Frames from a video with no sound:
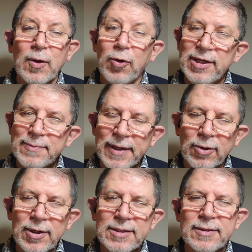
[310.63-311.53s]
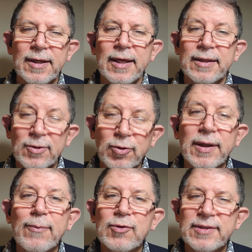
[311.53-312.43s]
Hoy es miércoles,
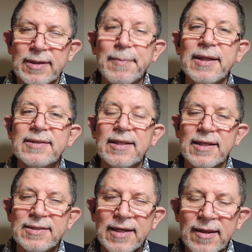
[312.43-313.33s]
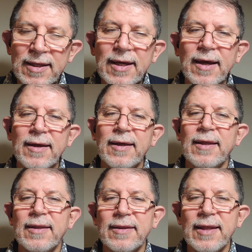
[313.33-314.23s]
recordamos también es el tercer día
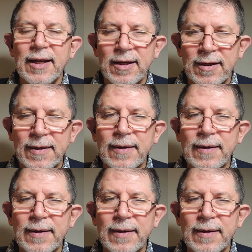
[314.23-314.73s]
del